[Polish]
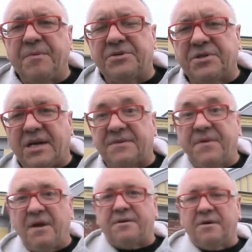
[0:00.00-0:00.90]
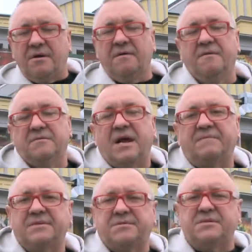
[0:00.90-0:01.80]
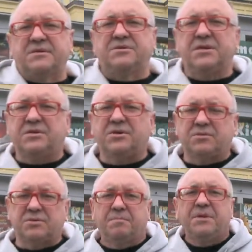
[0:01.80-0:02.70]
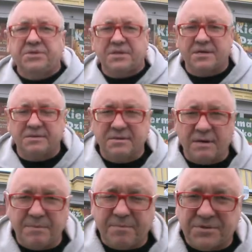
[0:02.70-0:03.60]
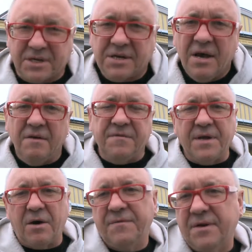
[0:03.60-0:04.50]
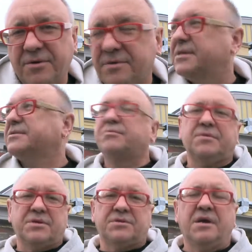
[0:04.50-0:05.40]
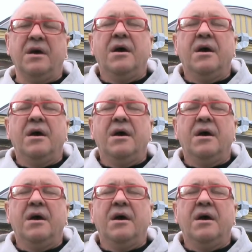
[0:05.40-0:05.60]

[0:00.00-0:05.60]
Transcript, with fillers: Jeszcze raz wielkie dla Was wszystkich dzięki, którzy byliście razem z nami podczas finału Wielkiej Orkiestry Świątecznej